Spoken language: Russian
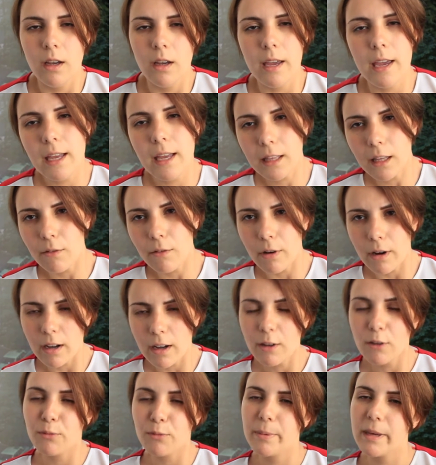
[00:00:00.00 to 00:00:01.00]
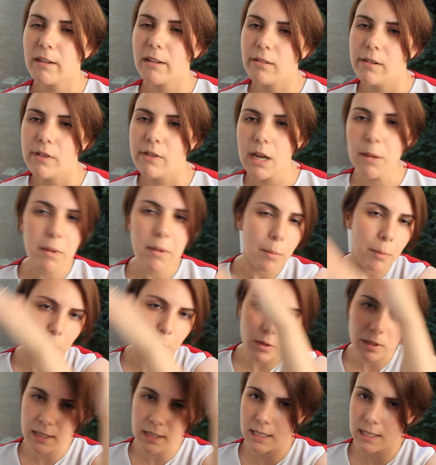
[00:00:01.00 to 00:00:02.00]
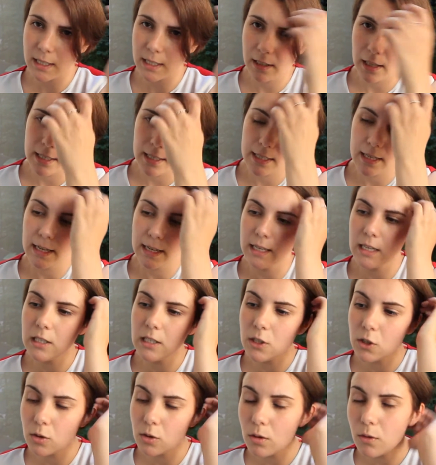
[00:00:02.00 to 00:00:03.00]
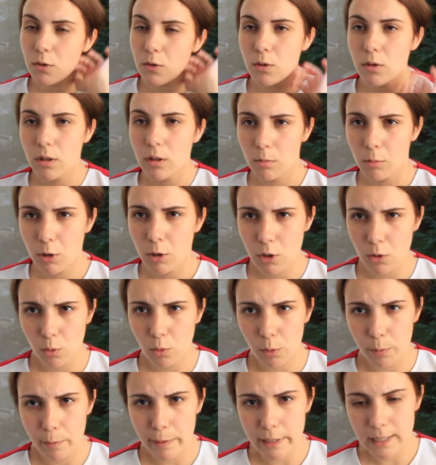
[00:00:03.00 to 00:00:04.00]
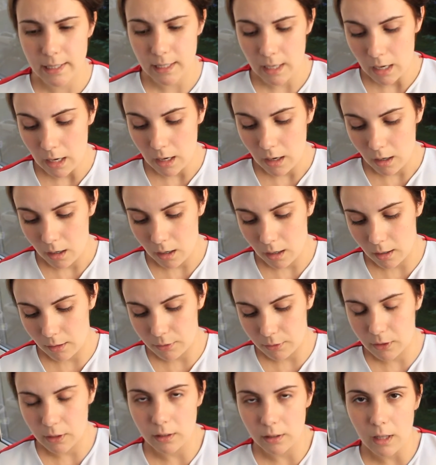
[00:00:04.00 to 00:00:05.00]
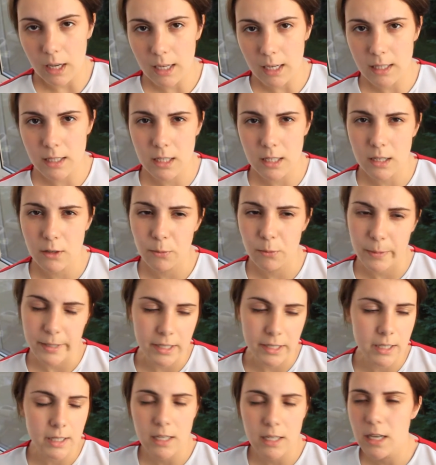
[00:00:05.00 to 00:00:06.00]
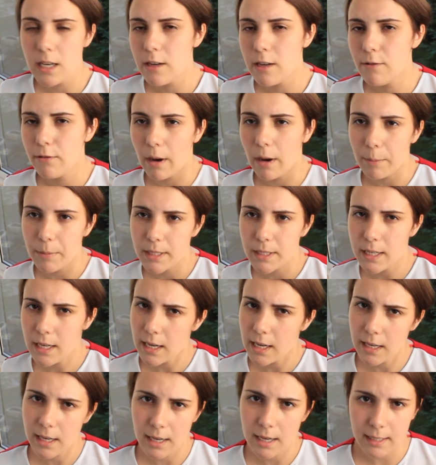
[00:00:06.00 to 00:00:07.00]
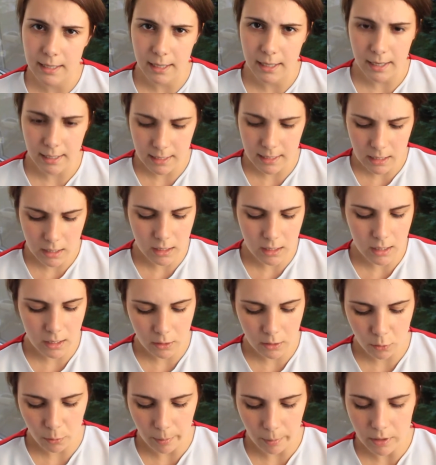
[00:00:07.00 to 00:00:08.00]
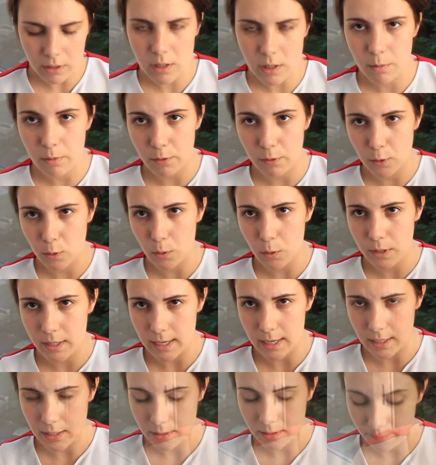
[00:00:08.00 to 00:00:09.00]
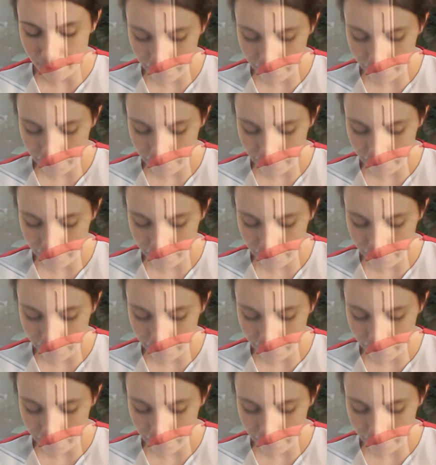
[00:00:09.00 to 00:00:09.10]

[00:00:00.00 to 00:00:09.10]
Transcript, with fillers: Этого в первое время просто за глаза. Если что, все это можно купить а, в Таиланде, в Бикси, в аптеке, где хотите, это в принципе все есть.